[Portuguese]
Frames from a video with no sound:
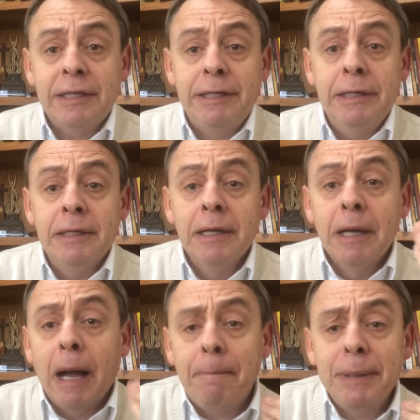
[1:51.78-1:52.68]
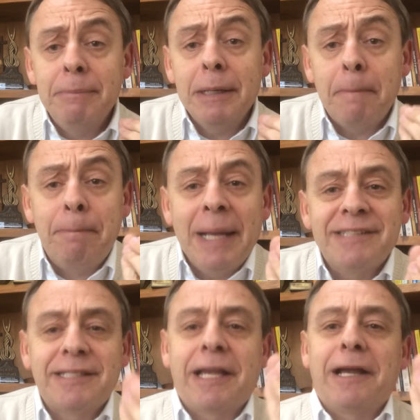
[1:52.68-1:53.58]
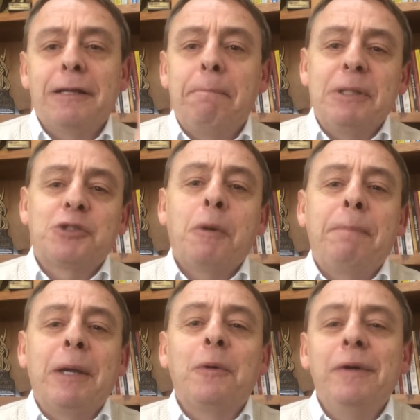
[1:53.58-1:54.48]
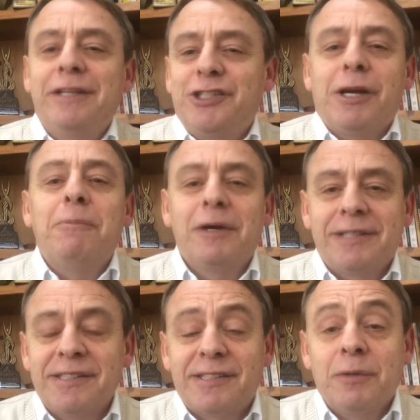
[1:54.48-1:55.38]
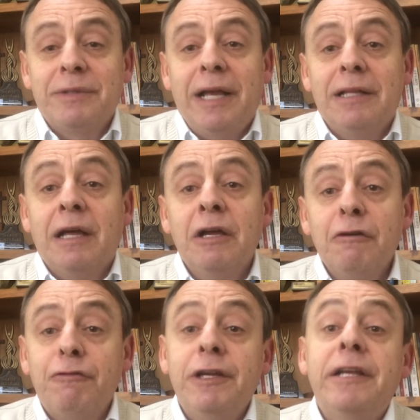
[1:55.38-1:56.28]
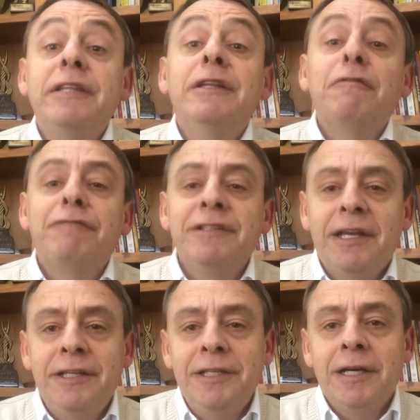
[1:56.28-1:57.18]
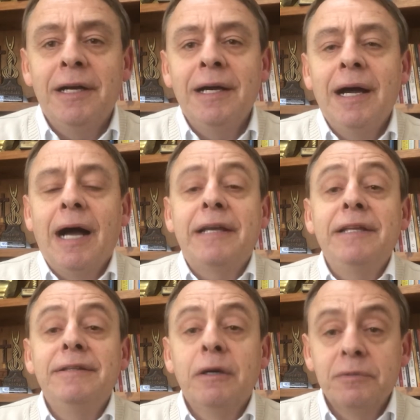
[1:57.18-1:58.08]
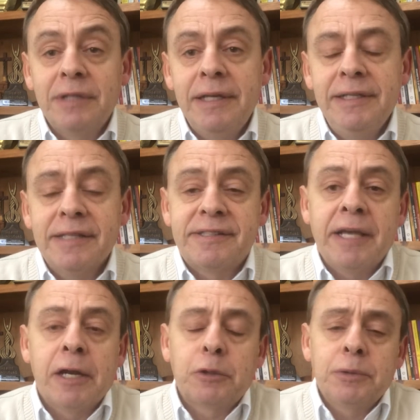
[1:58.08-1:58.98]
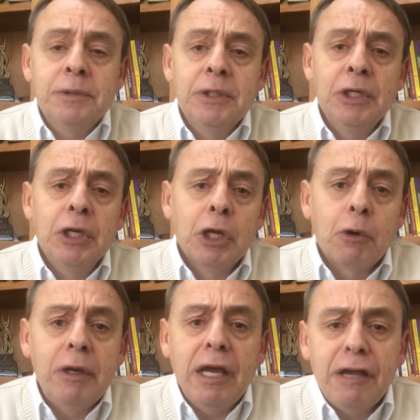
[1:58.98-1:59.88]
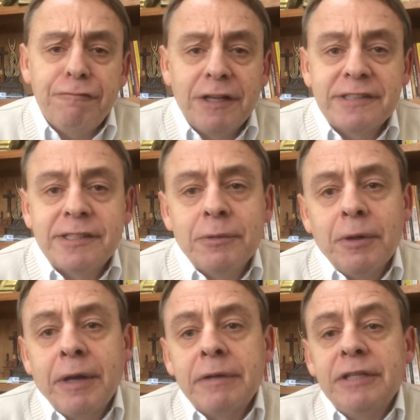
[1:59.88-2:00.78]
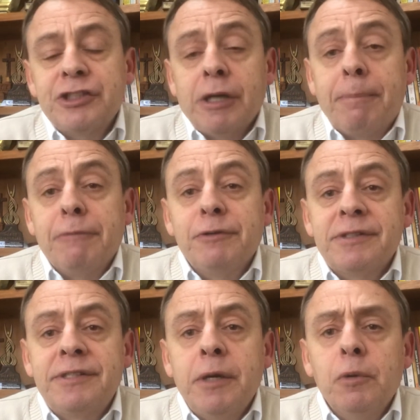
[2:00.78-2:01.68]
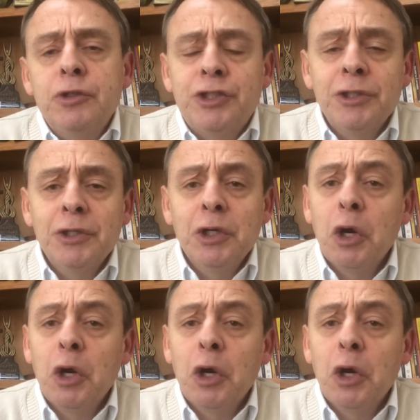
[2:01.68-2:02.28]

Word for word: que a primeira peça que aquela pessoa pegou e que chamou a atenção dela foi a que não venderia, a que não daria certo. Qual é a reflexão que eu quero deixar para você hoje?